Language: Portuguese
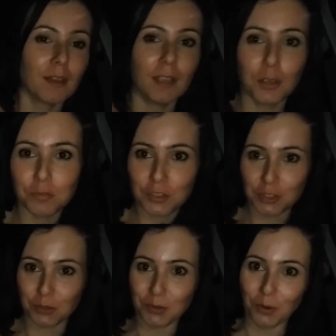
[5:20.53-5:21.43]
Ganhei um
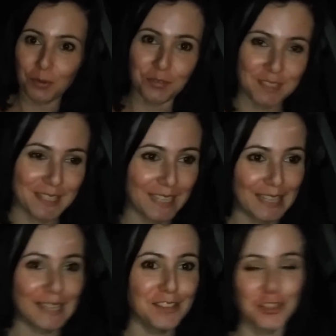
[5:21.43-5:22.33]
vestido novo, esse
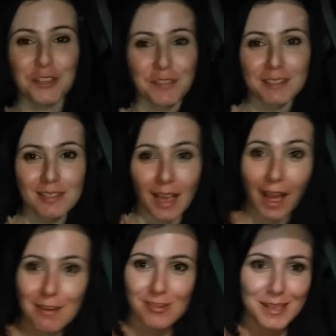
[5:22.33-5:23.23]
daqui, de
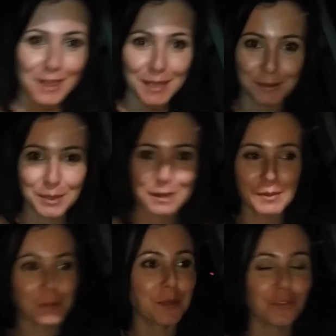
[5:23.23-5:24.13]
aniversário ainda, porque
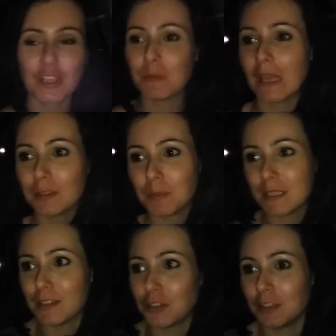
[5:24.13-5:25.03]
minha mãe não tinha me dado
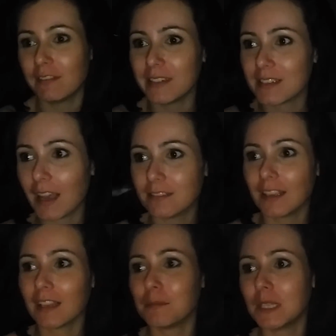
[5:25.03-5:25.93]
presente de aniversário.
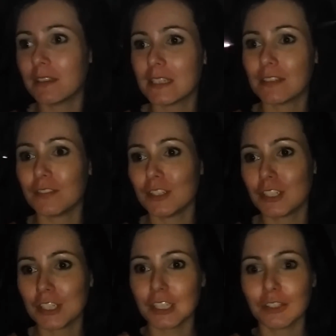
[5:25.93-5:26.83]
Ela me deu esse
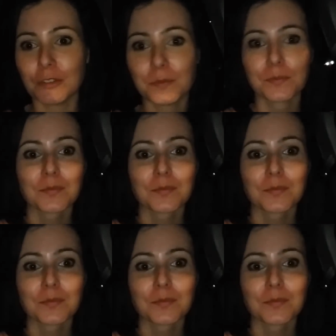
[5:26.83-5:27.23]
vestido.